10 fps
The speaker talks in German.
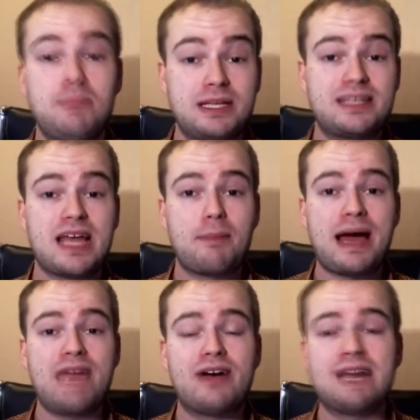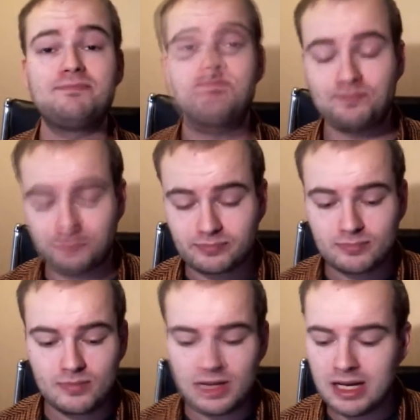mit dabei waren.
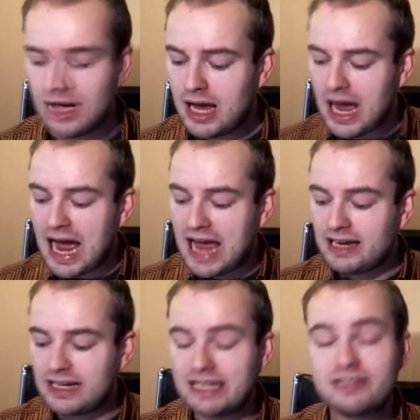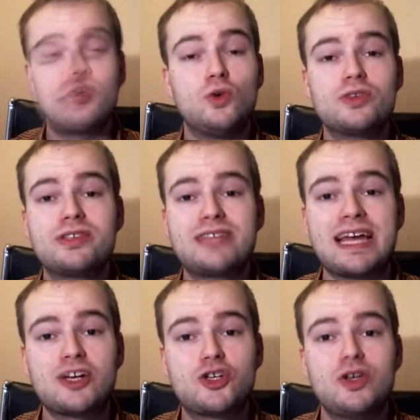Ein ganz großes
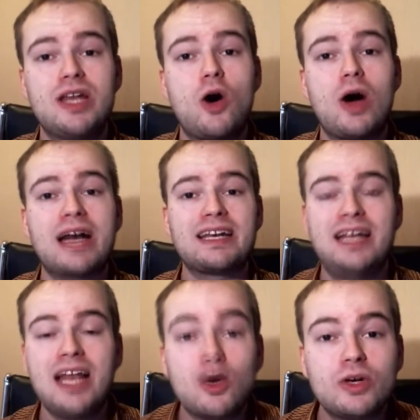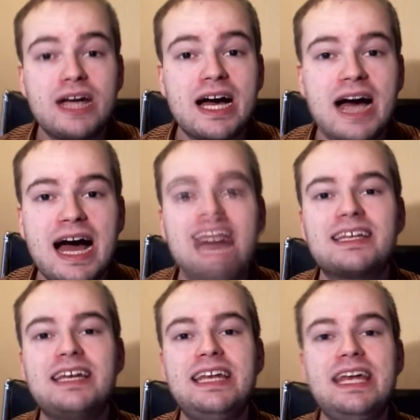Dankeschön auch an Claudia, an
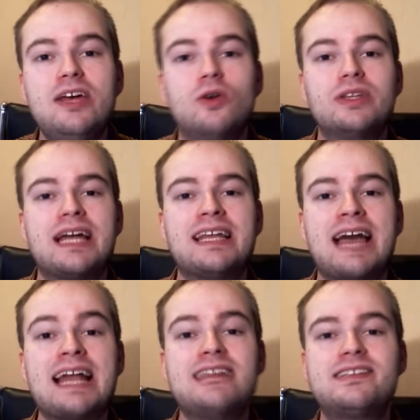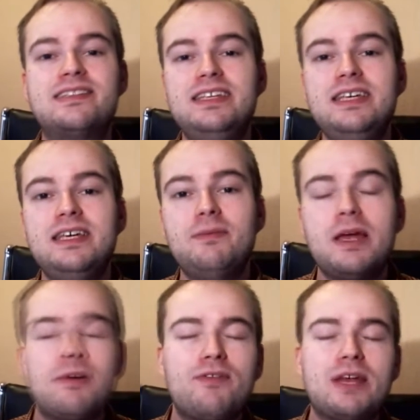René und an Hannes, die
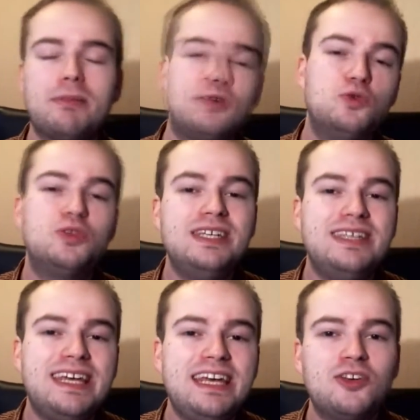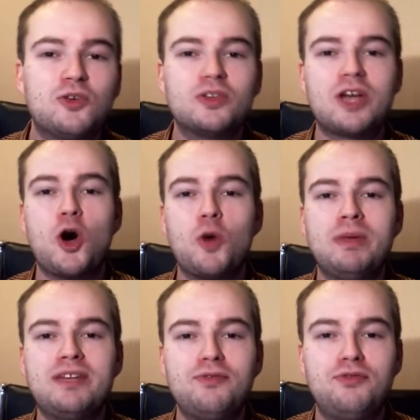immer wieder mit guten Ideen und auch
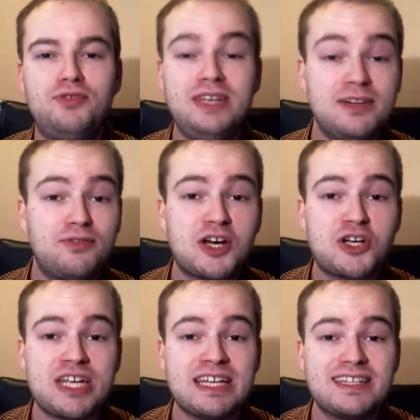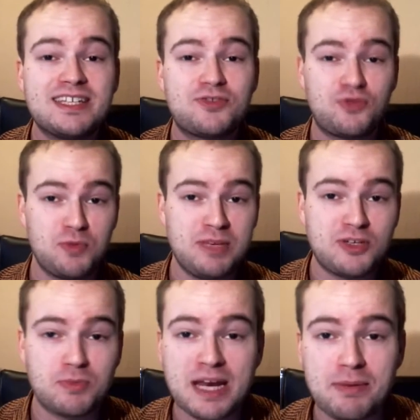mit viel Verständnis für
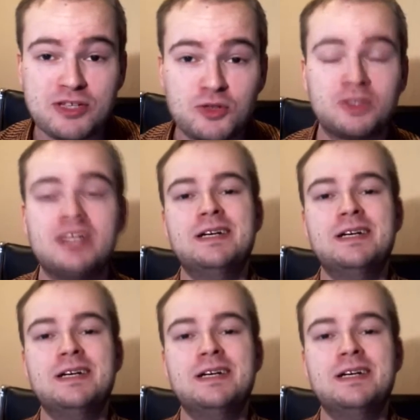mich und meine Person